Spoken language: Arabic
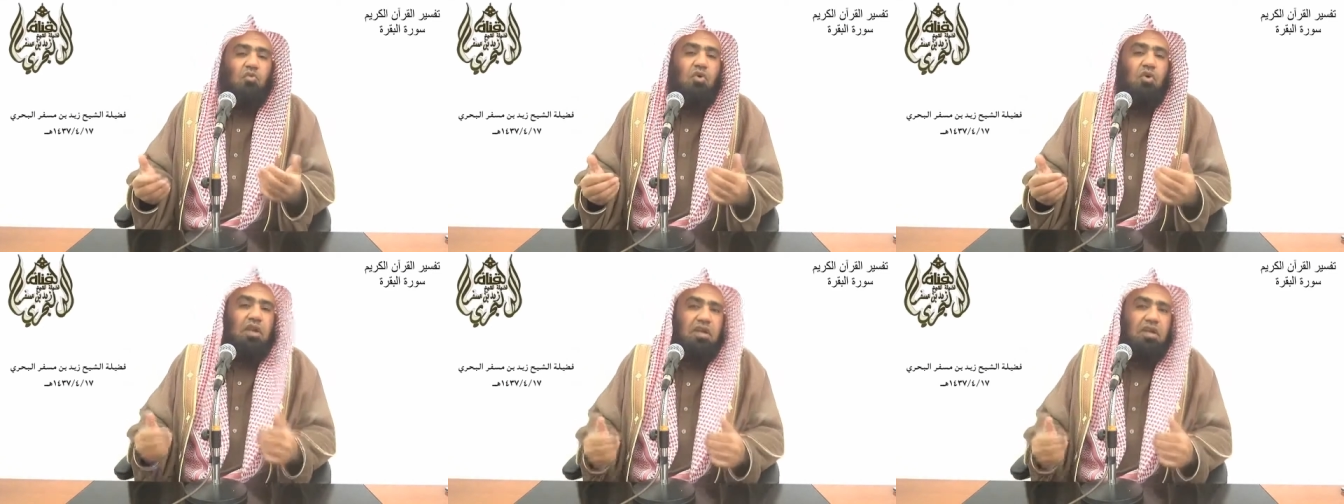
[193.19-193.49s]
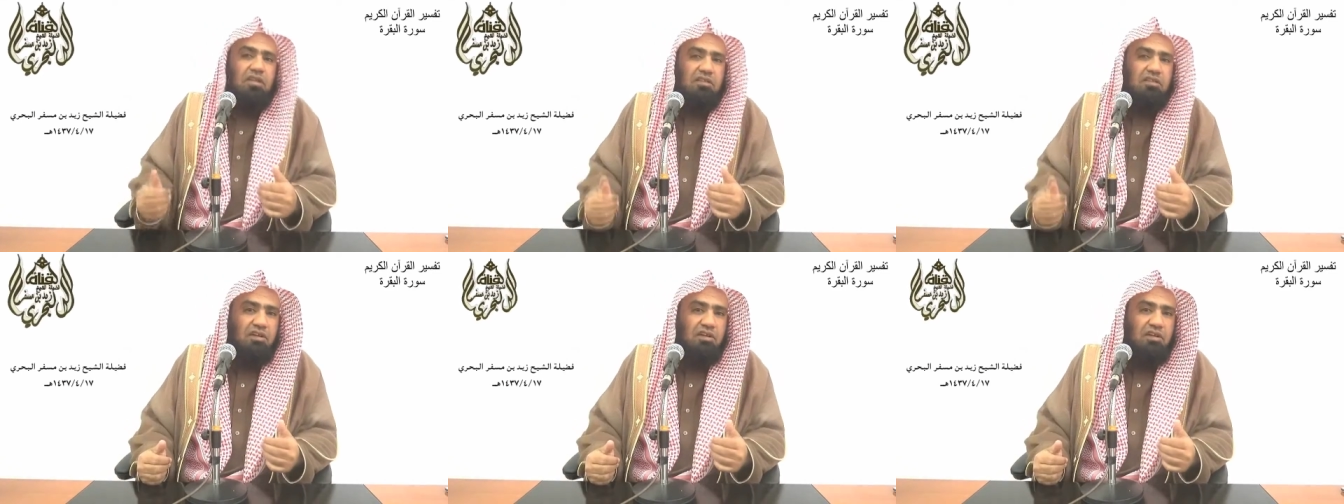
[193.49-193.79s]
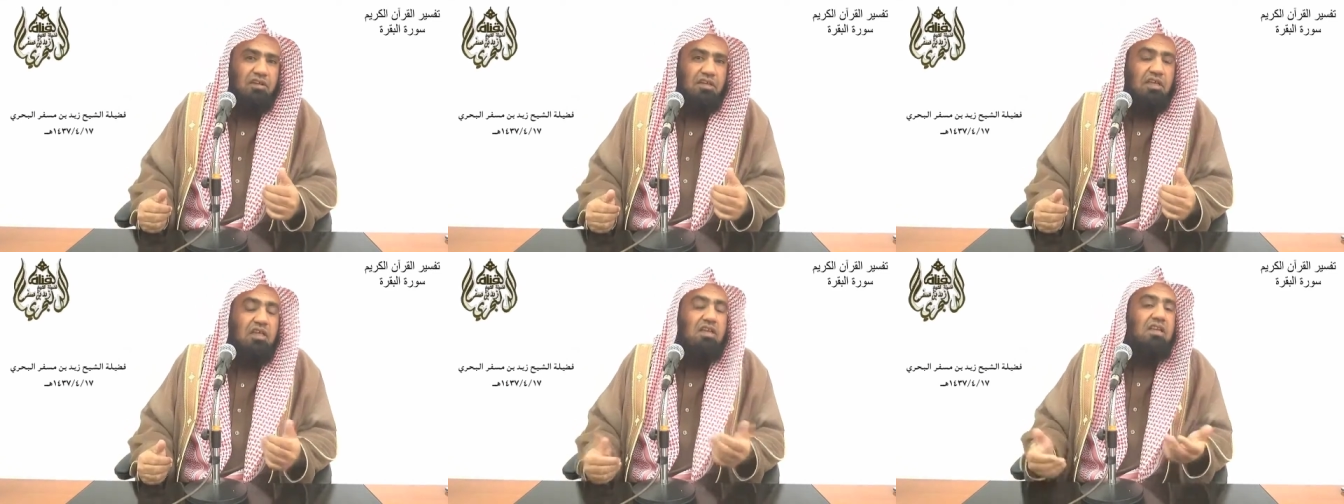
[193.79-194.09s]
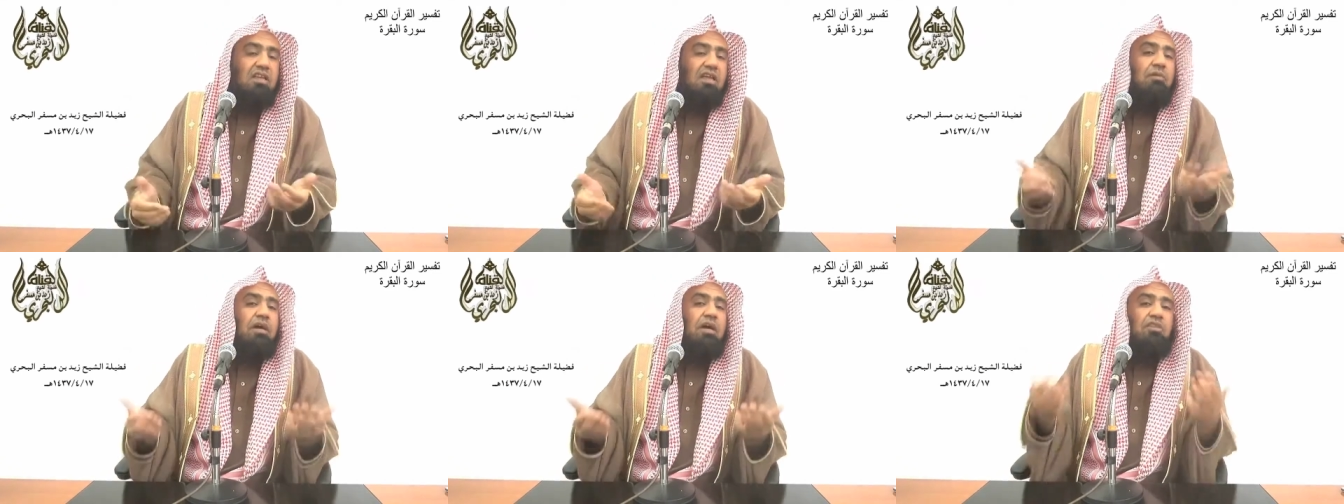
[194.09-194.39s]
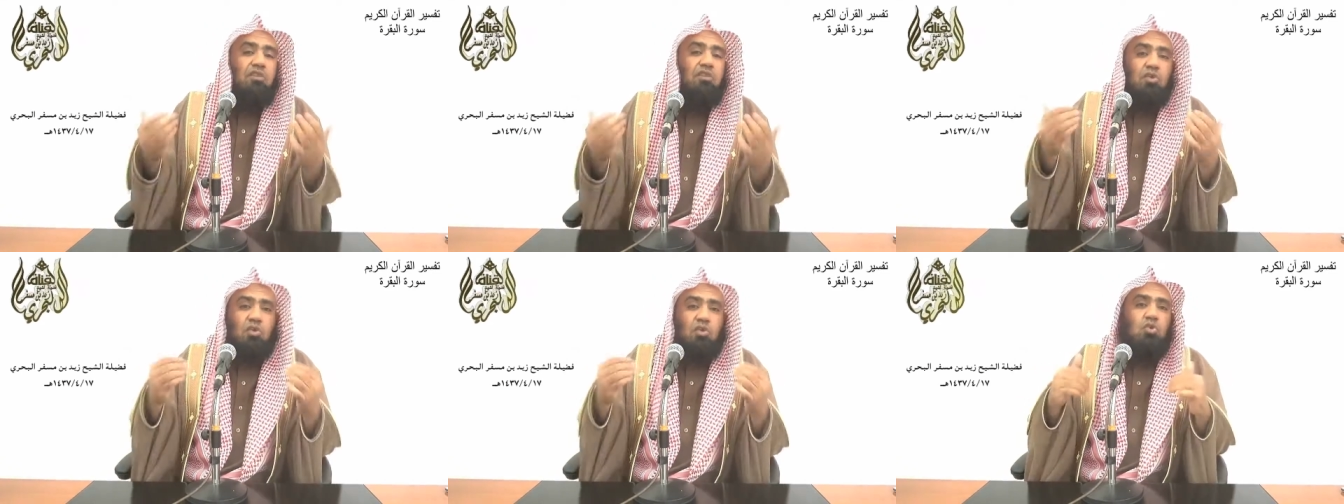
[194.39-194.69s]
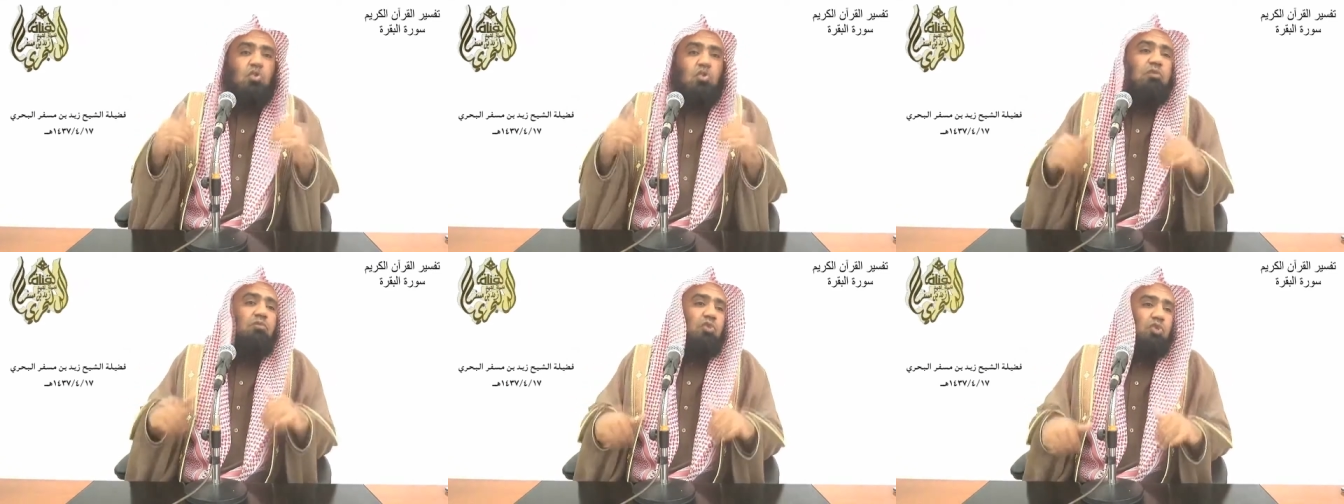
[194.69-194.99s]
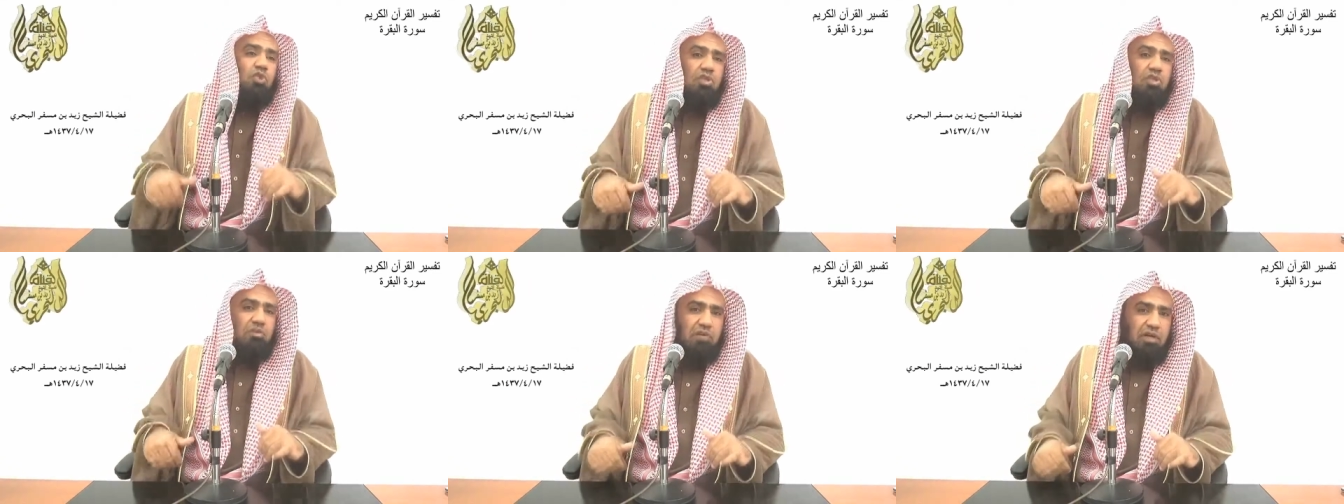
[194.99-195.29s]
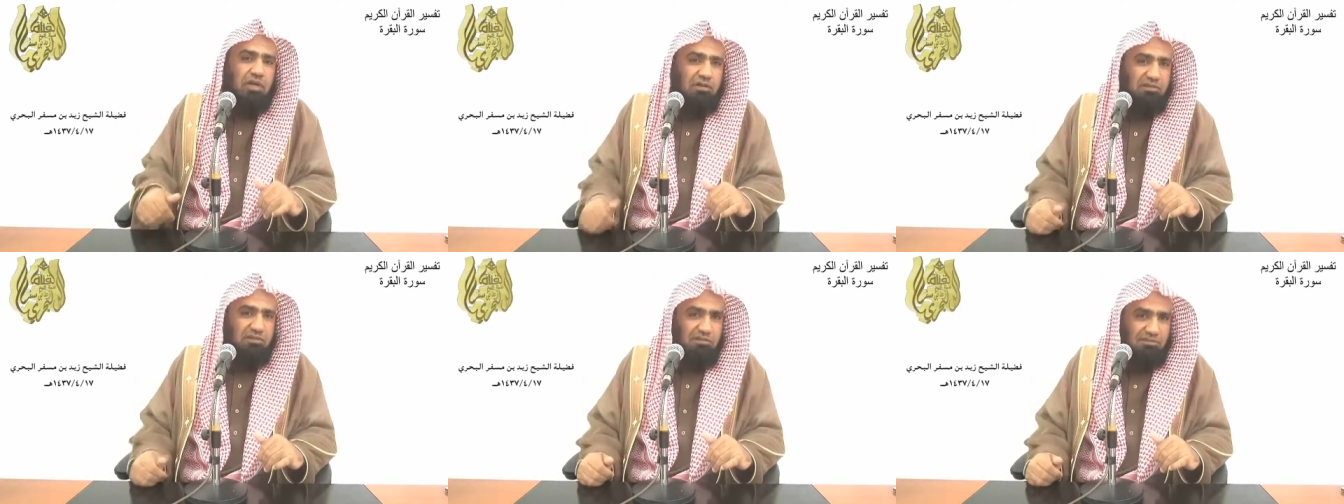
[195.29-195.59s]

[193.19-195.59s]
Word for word: ولا ترك إلا بعد نزول المصيبة